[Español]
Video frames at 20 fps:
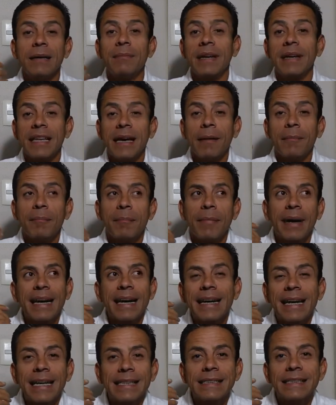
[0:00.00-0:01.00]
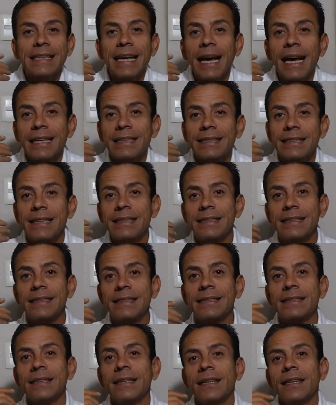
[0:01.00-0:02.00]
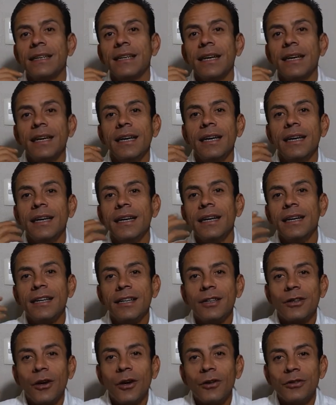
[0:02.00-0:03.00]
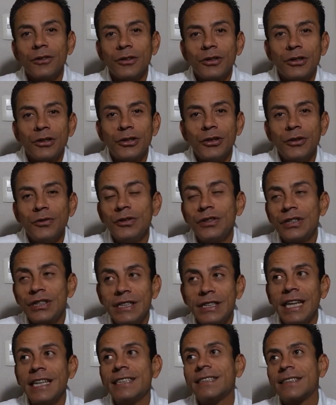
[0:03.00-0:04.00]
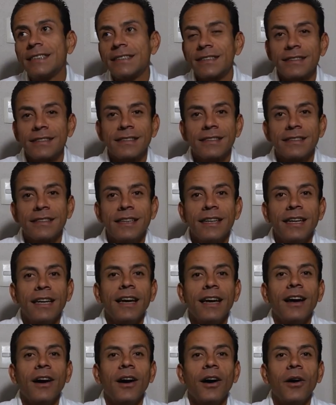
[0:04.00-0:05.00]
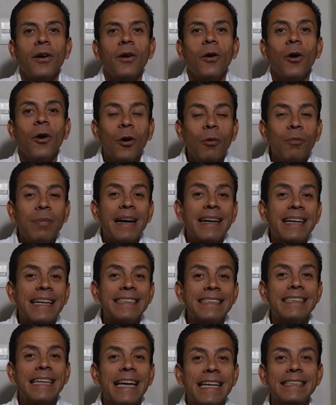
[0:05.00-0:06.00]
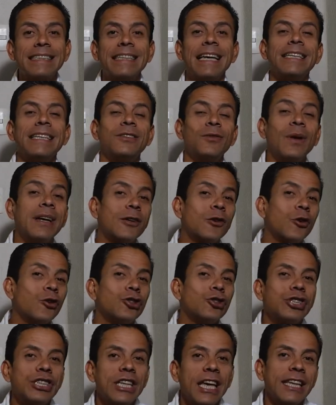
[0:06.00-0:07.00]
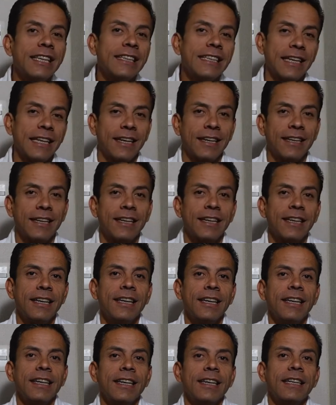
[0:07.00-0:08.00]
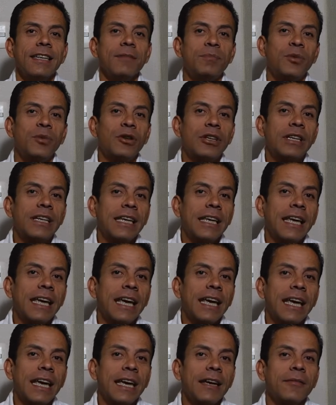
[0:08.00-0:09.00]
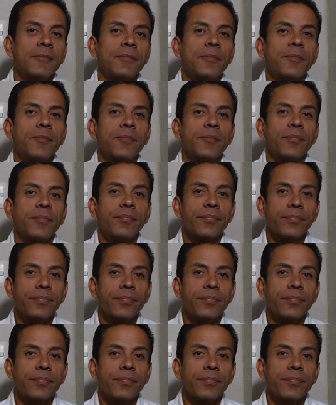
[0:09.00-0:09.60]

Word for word: llamada barras access eh, consciousness o barras de acceso al consciente. ¿Y por qué